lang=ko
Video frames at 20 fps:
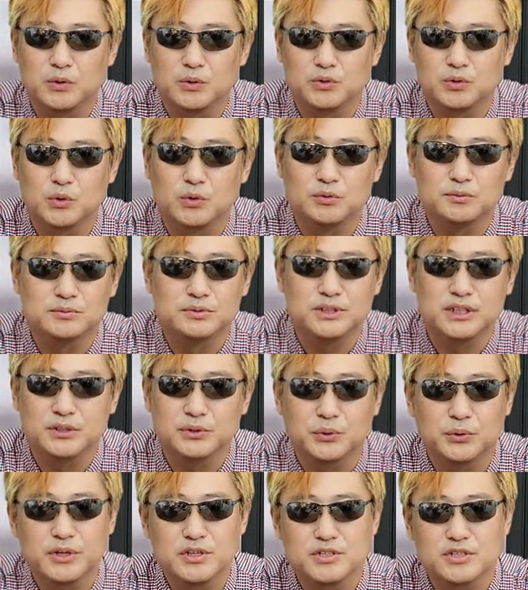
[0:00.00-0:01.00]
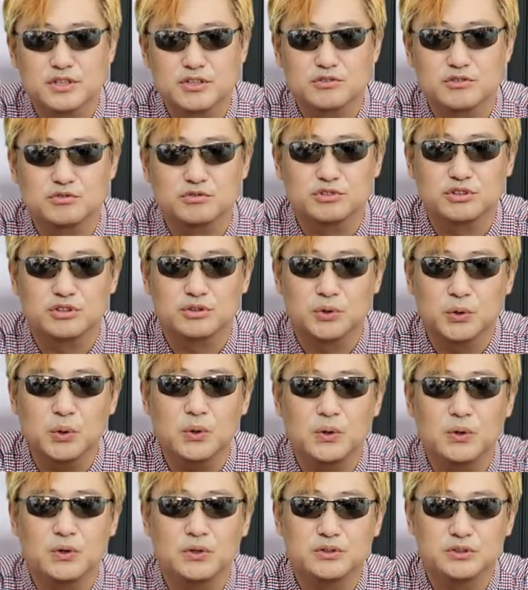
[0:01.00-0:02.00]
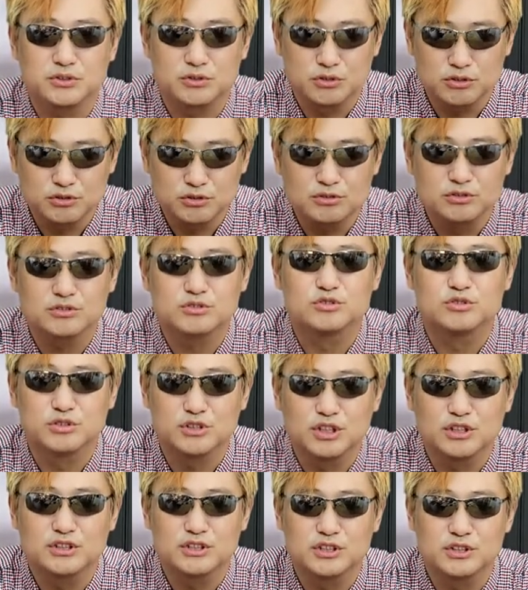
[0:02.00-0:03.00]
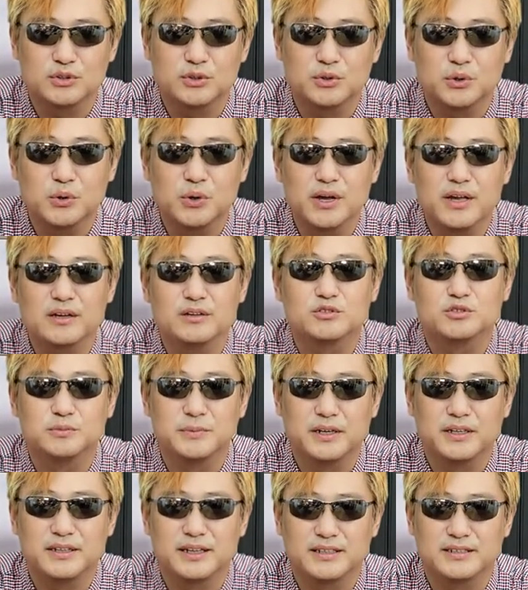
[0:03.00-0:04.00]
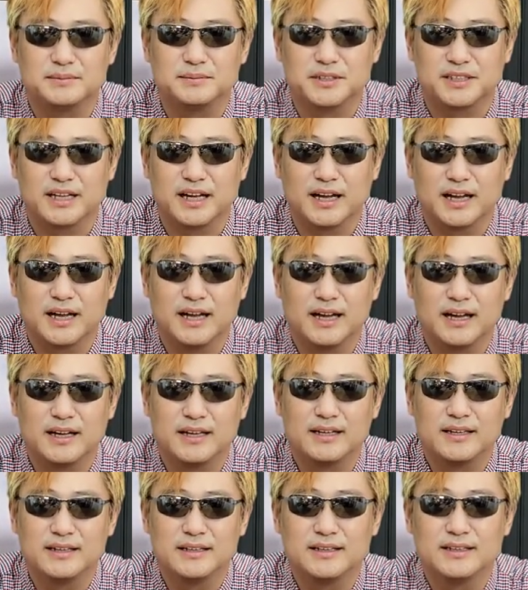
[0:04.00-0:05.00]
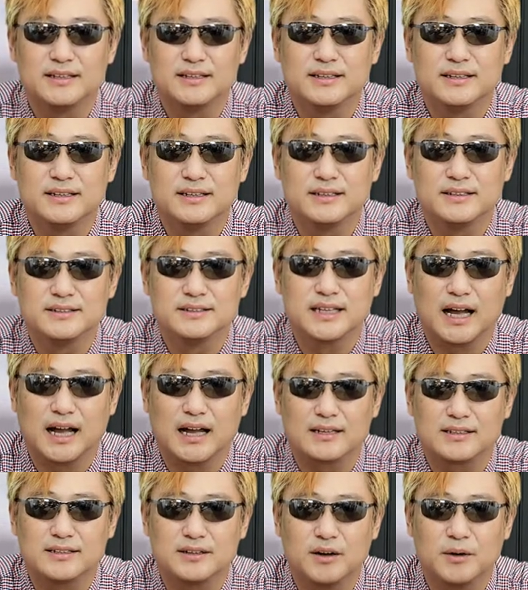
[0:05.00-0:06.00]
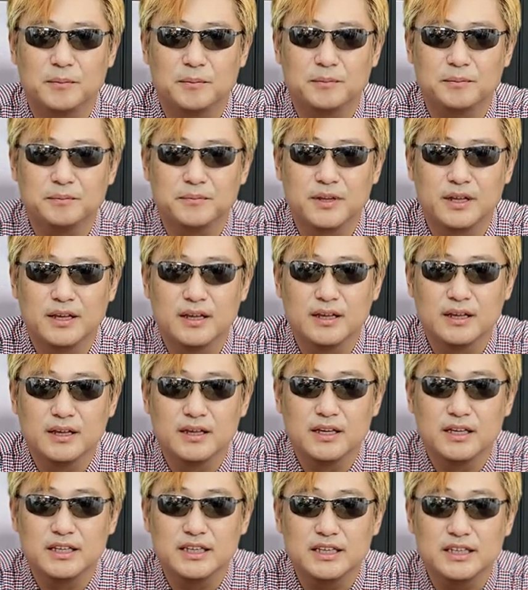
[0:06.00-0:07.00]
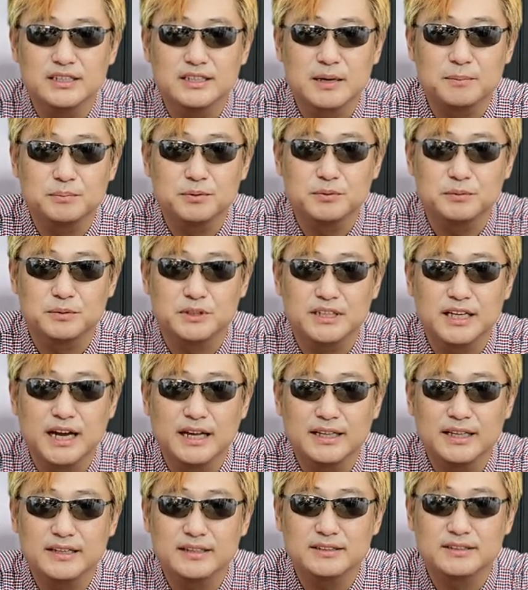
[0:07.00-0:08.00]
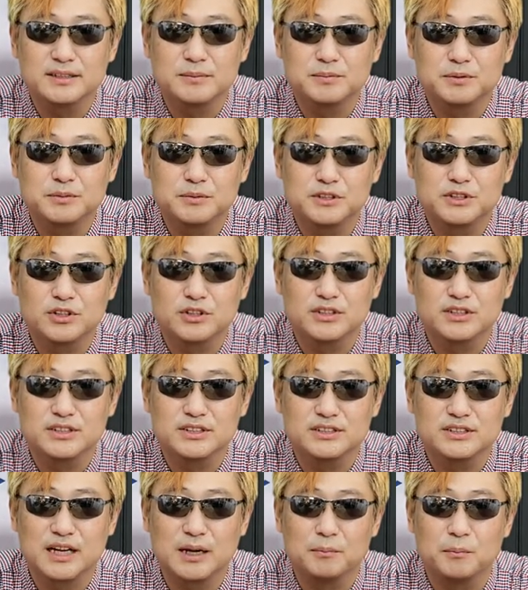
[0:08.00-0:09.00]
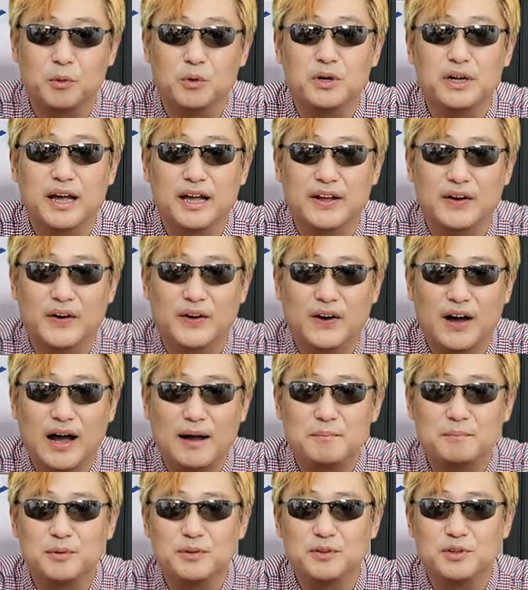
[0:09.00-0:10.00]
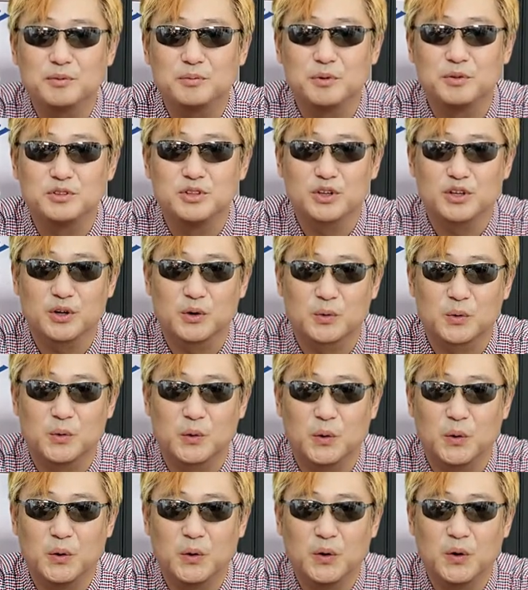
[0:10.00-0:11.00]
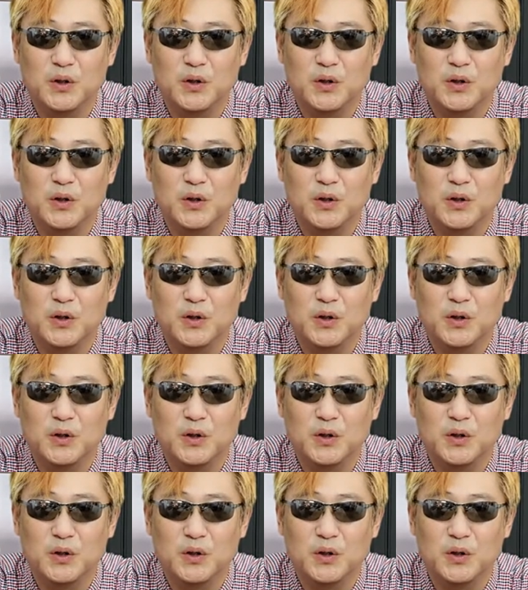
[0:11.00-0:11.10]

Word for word: 또 좋은 분이 소개시켜 주셔도 주셨어도 구매를 했습니다. 자 그럼 이 제품 이 안에 있는 제품을 저는 잘 몰라요. 한 번도 본 적이 없고